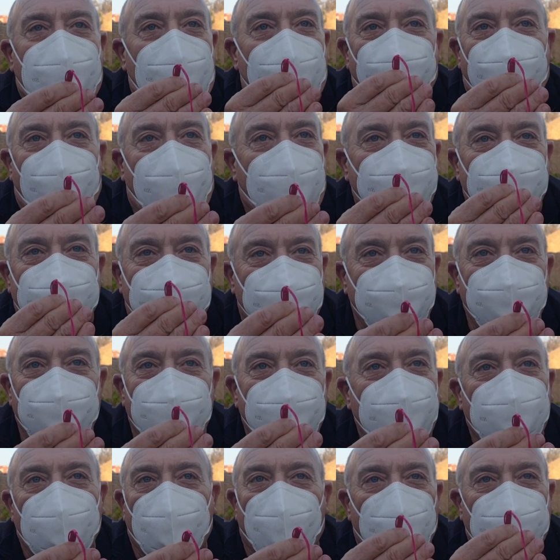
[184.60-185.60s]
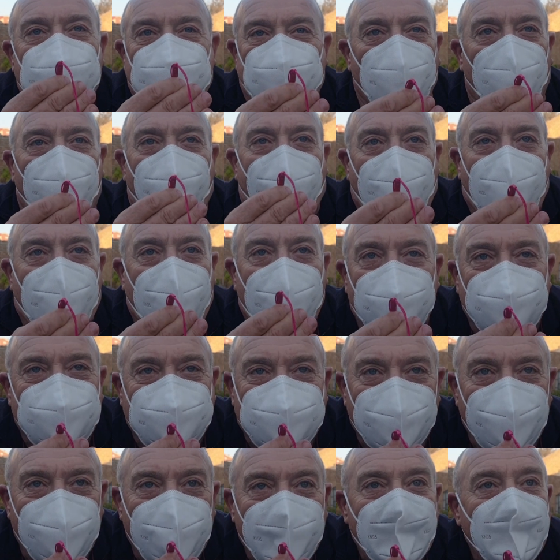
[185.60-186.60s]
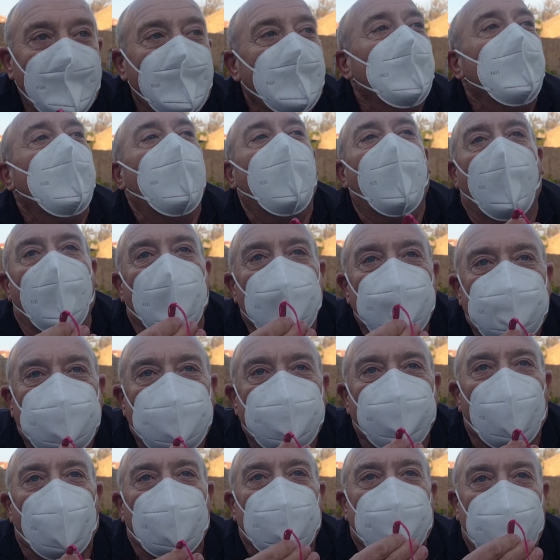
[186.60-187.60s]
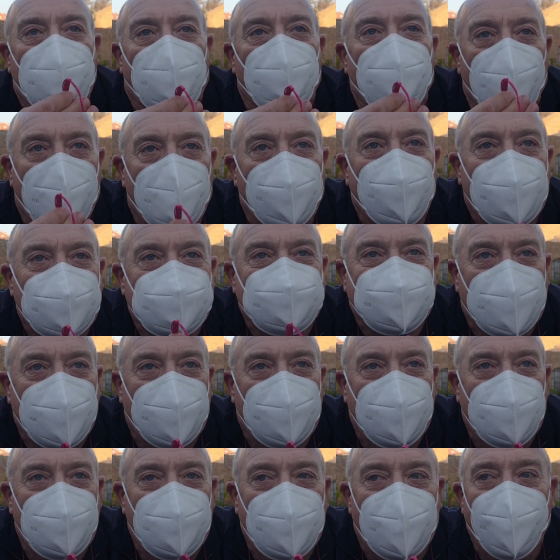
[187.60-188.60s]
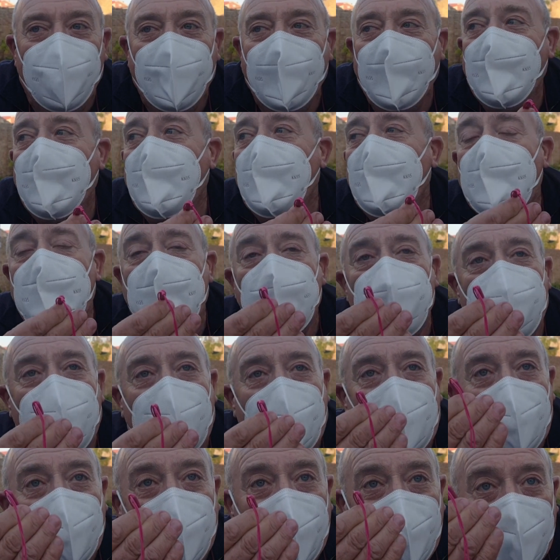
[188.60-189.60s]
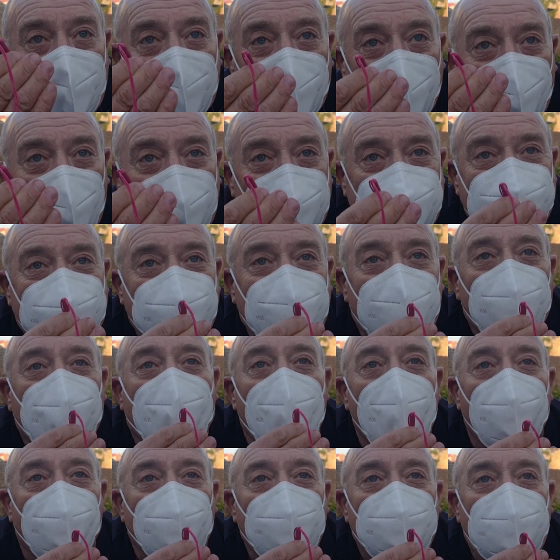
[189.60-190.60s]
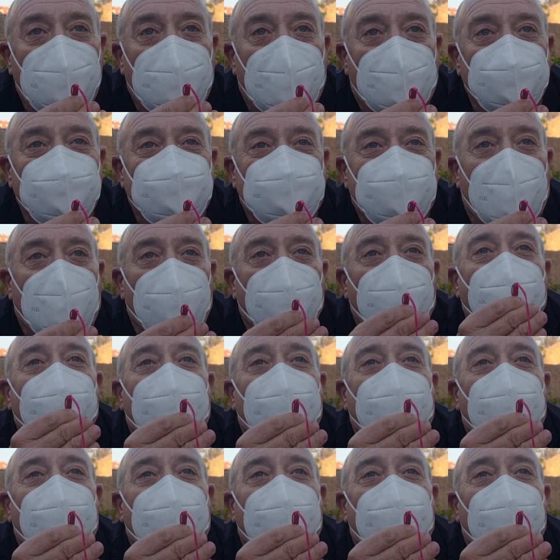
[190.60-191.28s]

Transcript: avanti in questo paese. Oggi portiamo la mascherina, ma questi del comune di Lanciano la